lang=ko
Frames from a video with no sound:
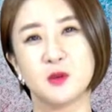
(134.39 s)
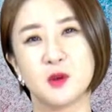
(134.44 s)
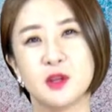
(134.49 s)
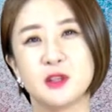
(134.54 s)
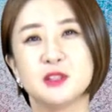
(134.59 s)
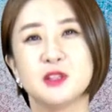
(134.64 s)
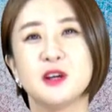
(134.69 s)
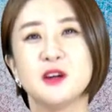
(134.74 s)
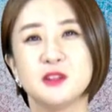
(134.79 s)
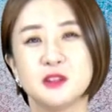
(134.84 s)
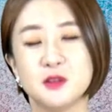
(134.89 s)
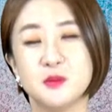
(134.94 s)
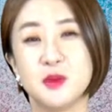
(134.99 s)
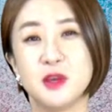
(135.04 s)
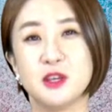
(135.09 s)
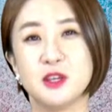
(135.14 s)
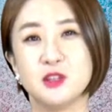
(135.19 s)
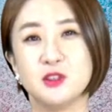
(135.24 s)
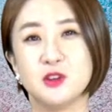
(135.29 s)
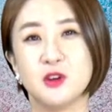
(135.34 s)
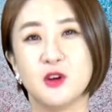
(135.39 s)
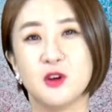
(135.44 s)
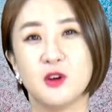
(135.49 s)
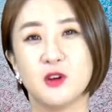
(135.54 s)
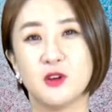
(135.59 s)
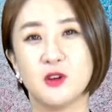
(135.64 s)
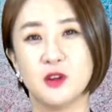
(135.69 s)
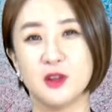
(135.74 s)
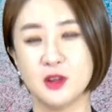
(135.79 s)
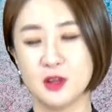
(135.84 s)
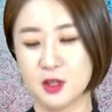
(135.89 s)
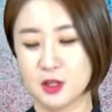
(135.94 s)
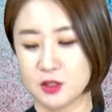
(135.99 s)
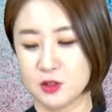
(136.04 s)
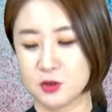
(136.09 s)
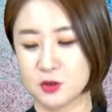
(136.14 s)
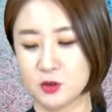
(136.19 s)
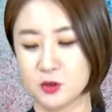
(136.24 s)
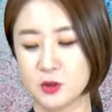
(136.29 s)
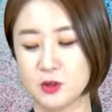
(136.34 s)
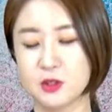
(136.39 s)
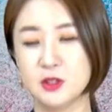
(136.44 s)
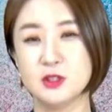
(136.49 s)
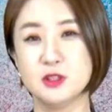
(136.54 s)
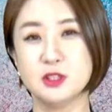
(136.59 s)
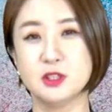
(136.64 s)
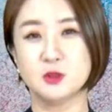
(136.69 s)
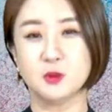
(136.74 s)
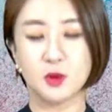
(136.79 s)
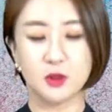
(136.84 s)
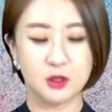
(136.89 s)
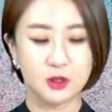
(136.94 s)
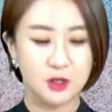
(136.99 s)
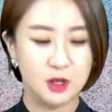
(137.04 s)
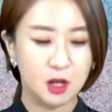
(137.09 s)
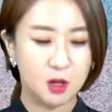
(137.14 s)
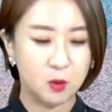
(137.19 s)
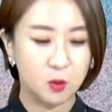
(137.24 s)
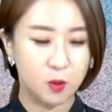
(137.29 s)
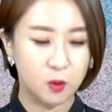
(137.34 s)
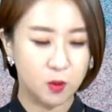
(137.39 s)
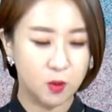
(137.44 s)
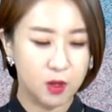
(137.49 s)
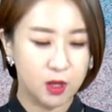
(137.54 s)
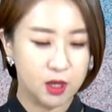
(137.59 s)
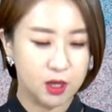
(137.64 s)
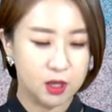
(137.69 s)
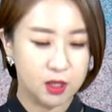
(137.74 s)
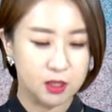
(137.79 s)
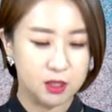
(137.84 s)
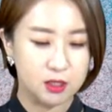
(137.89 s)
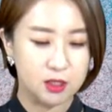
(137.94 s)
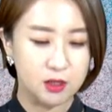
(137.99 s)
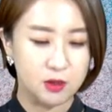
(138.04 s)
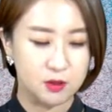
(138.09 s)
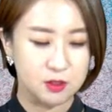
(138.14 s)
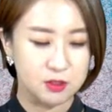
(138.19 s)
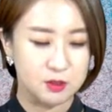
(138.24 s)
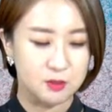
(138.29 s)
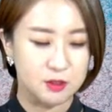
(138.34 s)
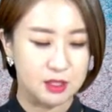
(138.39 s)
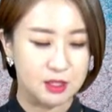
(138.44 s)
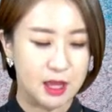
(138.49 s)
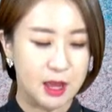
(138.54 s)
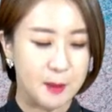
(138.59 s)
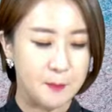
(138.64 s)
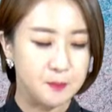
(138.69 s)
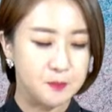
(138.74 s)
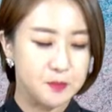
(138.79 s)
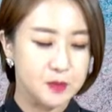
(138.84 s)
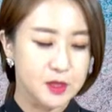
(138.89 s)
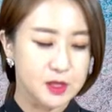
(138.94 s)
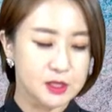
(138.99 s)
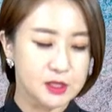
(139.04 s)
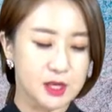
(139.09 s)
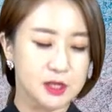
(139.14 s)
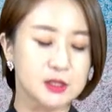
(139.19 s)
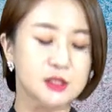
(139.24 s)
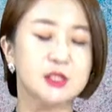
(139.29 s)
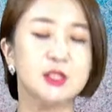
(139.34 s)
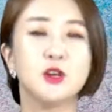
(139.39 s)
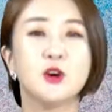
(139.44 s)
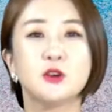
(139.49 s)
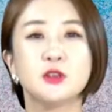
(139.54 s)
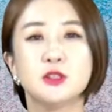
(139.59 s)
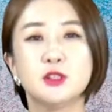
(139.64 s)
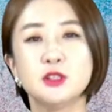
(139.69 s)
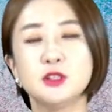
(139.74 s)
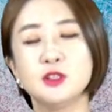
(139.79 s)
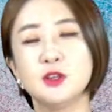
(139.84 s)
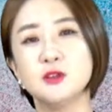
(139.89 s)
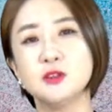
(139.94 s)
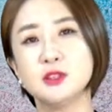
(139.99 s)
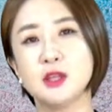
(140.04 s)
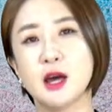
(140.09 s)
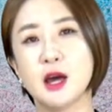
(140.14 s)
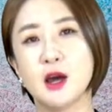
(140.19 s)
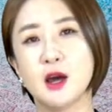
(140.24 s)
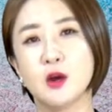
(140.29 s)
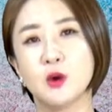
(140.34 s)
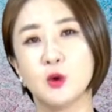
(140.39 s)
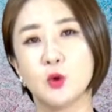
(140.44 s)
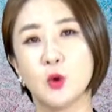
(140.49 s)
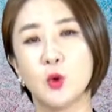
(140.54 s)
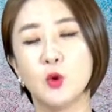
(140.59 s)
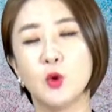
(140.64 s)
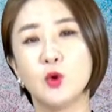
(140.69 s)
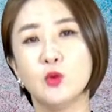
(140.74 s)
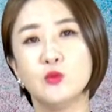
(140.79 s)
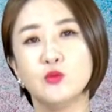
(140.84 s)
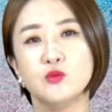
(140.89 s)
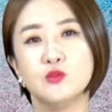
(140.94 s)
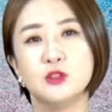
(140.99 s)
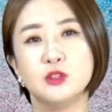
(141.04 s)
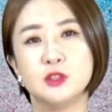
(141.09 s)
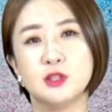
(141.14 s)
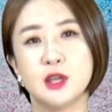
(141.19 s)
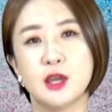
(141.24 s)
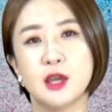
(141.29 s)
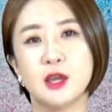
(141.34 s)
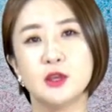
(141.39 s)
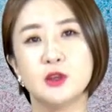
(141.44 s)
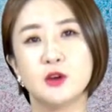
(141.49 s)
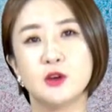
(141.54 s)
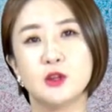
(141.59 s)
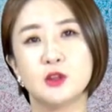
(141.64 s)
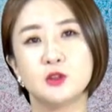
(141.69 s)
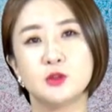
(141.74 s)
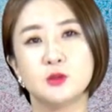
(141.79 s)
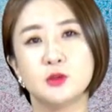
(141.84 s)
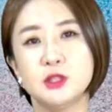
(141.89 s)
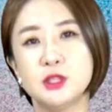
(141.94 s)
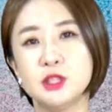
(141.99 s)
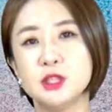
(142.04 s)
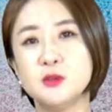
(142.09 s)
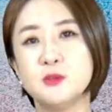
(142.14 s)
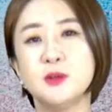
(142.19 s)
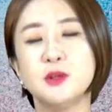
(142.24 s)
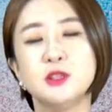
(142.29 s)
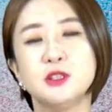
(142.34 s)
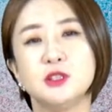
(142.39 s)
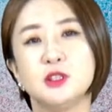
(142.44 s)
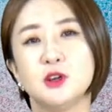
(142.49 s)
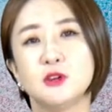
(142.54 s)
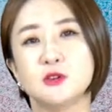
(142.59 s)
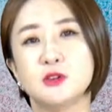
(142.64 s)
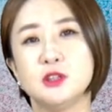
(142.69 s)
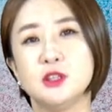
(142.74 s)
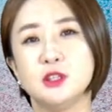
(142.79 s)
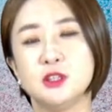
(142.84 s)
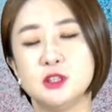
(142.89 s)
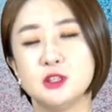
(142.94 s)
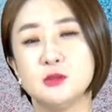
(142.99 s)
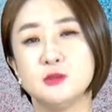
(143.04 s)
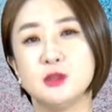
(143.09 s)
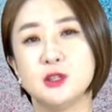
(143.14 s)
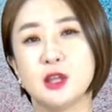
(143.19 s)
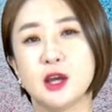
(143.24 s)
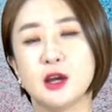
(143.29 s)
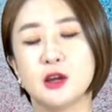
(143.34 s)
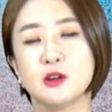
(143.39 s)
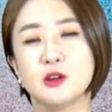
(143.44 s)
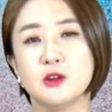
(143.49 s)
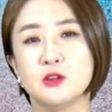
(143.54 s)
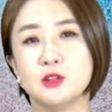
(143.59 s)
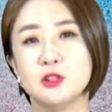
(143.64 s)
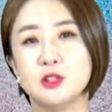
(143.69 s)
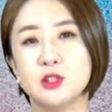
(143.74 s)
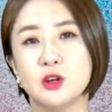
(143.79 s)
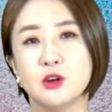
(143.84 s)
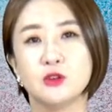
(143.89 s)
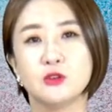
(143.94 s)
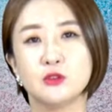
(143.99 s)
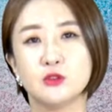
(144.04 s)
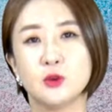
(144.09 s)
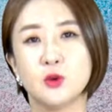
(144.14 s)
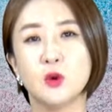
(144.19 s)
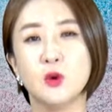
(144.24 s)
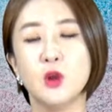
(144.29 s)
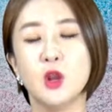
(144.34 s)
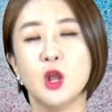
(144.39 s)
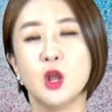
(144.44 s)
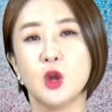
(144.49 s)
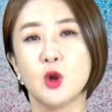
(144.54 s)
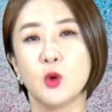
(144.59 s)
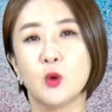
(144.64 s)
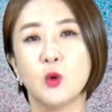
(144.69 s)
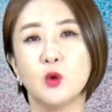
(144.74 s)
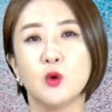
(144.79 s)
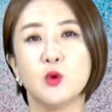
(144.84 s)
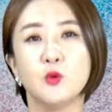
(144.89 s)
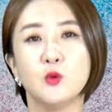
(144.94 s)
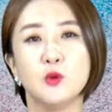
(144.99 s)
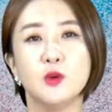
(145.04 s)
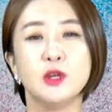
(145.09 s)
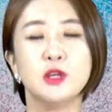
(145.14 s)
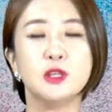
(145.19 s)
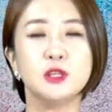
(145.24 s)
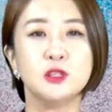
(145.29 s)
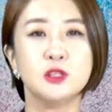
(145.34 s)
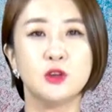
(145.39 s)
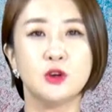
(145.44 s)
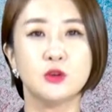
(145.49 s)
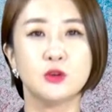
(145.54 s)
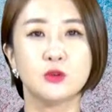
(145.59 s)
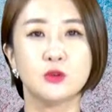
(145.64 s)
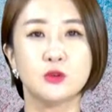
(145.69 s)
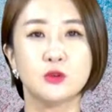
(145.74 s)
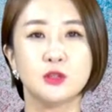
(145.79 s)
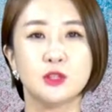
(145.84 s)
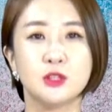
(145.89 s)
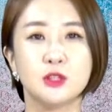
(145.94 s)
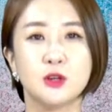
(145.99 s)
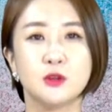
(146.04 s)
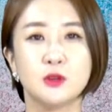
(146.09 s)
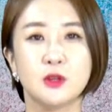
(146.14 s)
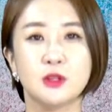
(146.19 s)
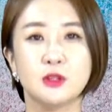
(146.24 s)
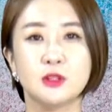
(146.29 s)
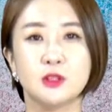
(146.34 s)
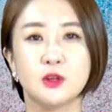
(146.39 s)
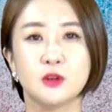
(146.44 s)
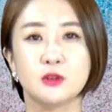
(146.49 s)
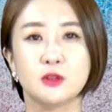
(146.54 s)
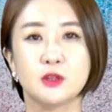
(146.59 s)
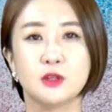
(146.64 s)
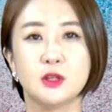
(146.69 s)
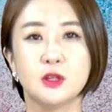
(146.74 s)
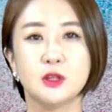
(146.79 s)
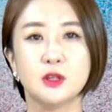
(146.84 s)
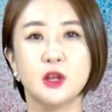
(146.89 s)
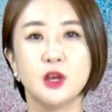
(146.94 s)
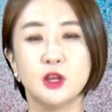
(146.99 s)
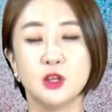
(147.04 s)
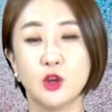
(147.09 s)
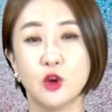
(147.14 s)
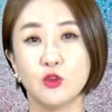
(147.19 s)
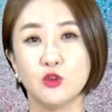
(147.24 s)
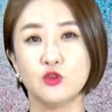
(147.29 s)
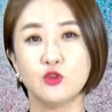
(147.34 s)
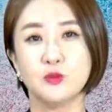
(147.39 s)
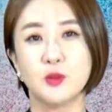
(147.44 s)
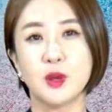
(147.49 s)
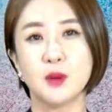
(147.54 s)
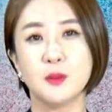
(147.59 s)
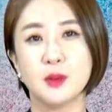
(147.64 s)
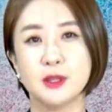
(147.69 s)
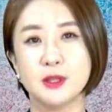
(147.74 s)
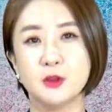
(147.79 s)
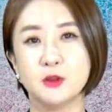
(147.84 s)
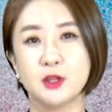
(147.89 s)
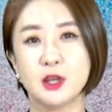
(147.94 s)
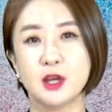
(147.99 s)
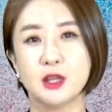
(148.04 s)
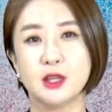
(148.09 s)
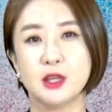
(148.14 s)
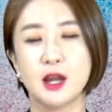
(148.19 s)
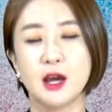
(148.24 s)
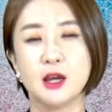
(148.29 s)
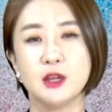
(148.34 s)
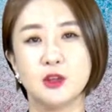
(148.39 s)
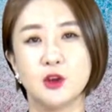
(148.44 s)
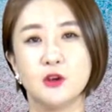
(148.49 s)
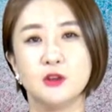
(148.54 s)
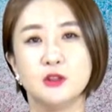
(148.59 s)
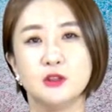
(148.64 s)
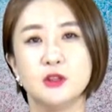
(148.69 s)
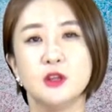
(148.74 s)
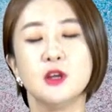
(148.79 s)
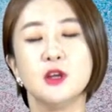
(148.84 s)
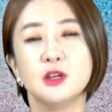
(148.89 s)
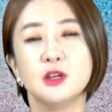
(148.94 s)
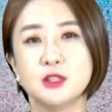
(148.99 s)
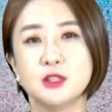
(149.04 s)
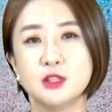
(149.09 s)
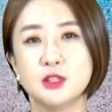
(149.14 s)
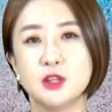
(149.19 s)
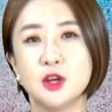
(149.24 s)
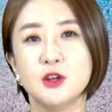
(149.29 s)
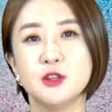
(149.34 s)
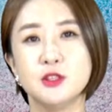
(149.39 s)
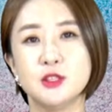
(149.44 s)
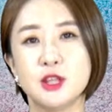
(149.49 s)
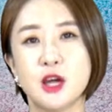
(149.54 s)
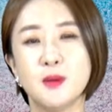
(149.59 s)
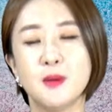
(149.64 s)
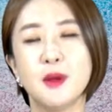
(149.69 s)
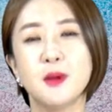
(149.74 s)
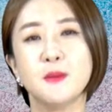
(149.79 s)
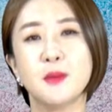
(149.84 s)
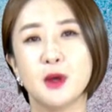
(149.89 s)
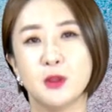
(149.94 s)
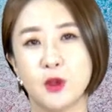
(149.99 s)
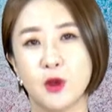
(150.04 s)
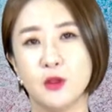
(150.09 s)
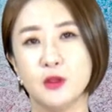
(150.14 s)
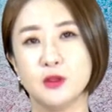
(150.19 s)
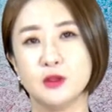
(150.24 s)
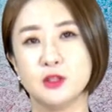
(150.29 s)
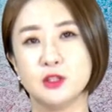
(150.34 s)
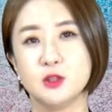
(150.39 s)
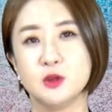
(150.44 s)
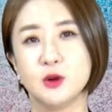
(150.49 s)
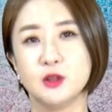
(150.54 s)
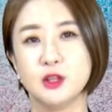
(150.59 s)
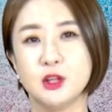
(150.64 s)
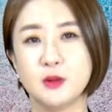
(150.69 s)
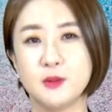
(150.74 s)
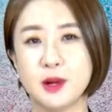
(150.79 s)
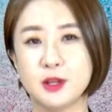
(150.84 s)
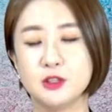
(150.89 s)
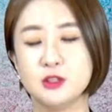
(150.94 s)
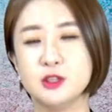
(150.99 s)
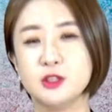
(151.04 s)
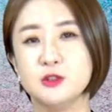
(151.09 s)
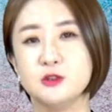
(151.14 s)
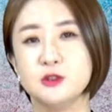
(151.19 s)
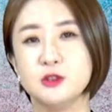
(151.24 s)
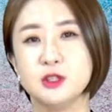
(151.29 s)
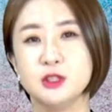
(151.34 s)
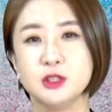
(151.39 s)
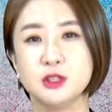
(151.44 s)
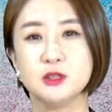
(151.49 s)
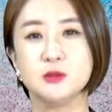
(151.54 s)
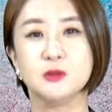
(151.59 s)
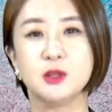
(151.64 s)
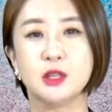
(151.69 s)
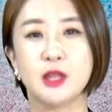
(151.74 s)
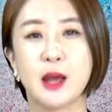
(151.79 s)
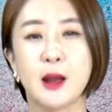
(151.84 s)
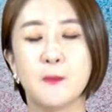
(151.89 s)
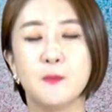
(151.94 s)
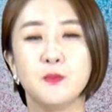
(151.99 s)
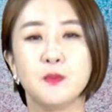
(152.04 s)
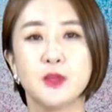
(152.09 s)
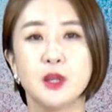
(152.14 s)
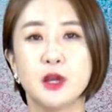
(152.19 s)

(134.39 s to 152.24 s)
굉장한 금액이죠. 이 정도로 큰 지원을 하고 있는 것입니다. 자, 지역 특성상 고용 문제 해결이 좀 시급한 지역들이 있습니다. 그런 지역으로 고용 위기 지역으로 지정된 지역들은 연 900만 원이 아니라 연 1,400만 원 지원을 받으실 수 있습니다.